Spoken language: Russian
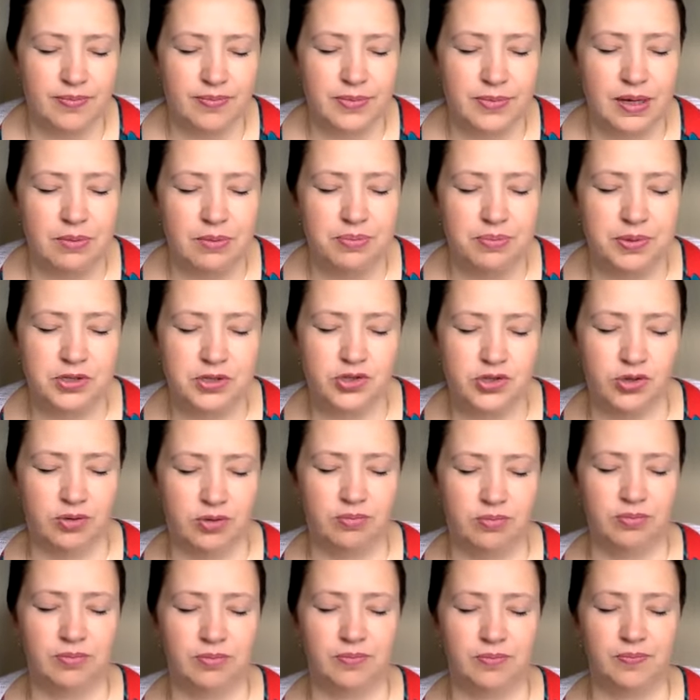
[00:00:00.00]
ну,
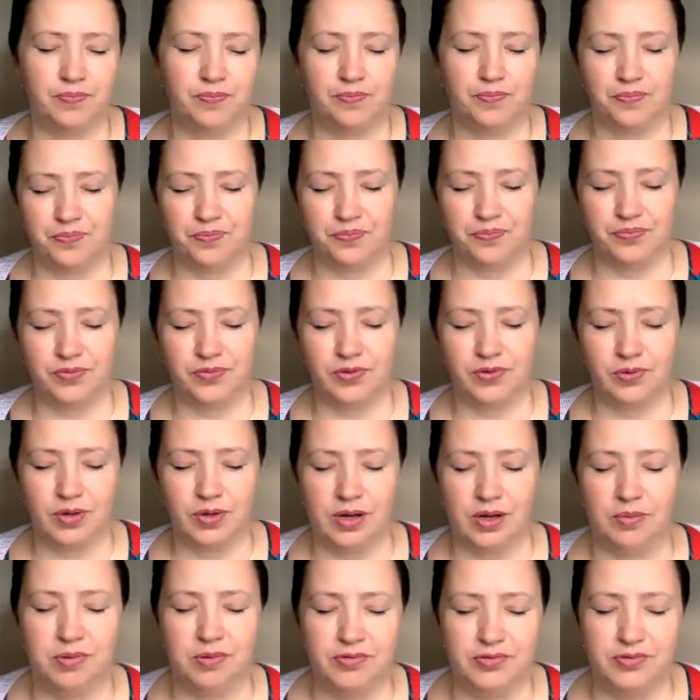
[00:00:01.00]
Причем, ну,
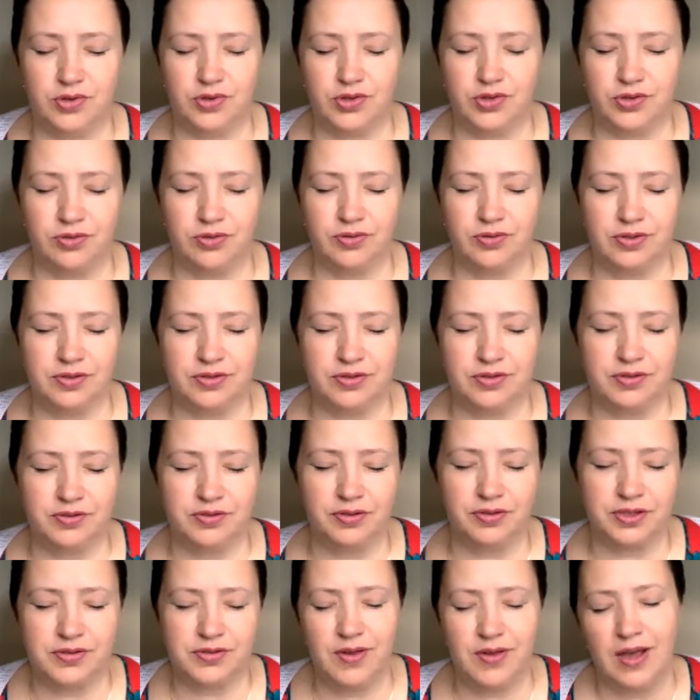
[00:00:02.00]
как бы все, что
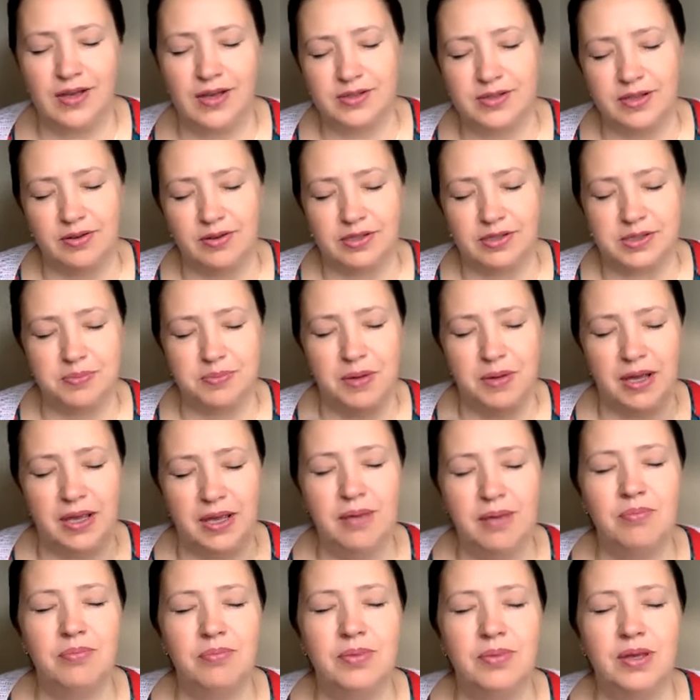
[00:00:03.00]
связано с
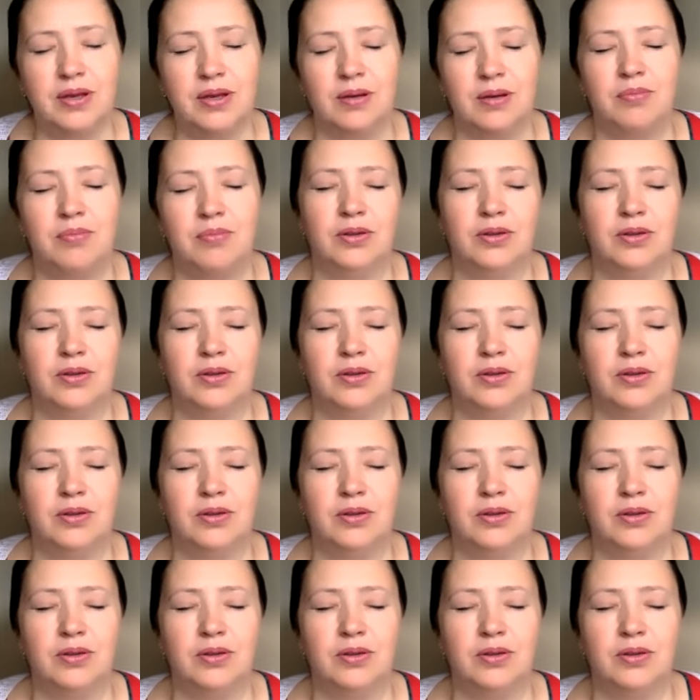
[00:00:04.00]
моим миром,